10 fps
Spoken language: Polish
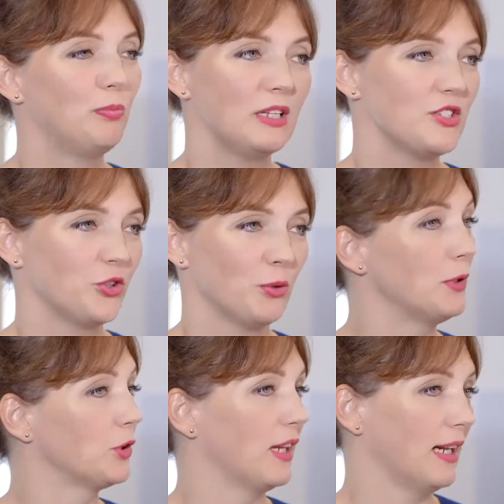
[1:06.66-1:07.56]
będzie to
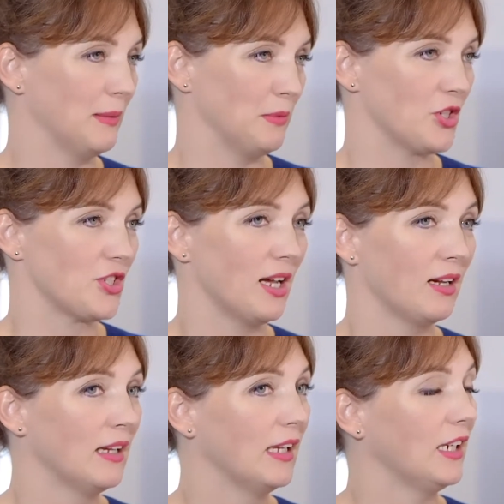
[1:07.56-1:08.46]
metoda chemiczna,
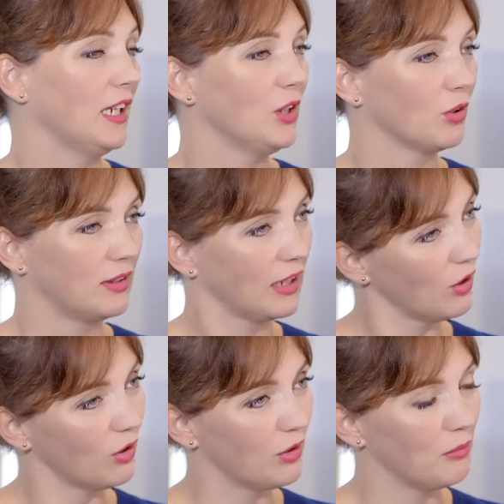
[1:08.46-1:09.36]
i do
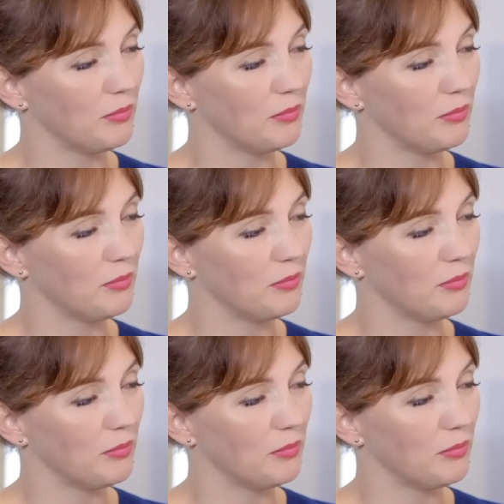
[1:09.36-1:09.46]
tego